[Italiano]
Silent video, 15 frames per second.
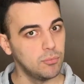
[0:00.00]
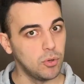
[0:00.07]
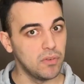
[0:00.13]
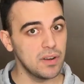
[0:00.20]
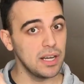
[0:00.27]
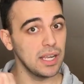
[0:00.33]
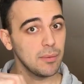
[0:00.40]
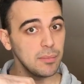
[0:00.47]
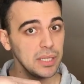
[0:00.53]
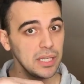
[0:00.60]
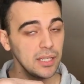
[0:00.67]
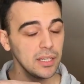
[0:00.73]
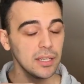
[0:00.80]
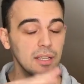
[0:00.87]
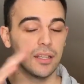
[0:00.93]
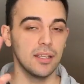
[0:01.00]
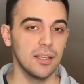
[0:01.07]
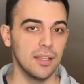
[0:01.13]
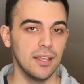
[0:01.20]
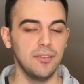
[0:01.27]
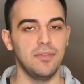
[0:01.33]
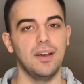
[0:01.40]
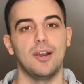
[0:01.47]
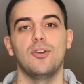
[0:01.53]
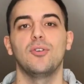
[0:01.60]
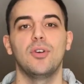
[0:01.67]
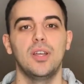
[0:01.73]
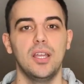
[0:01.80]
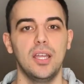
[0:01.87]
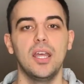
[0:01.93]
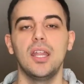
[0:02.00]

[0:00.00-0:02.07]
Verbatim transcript: Muovere le gambine e farlo.